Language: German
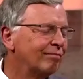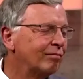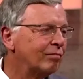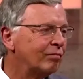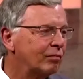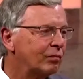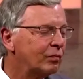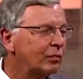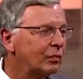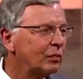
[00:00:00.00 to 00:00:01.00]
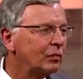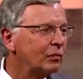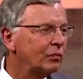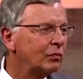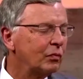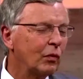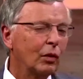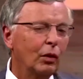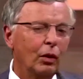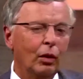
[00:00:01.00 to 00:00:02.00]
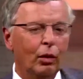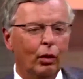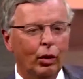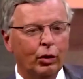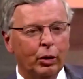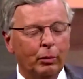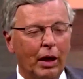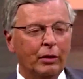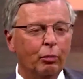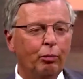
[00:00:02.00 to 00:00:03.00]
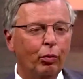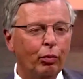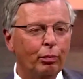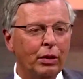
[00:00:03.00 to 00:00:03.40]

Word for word: wo Sie sagen, jetzt schmeiße ich hin? Es gibt einen Punkt,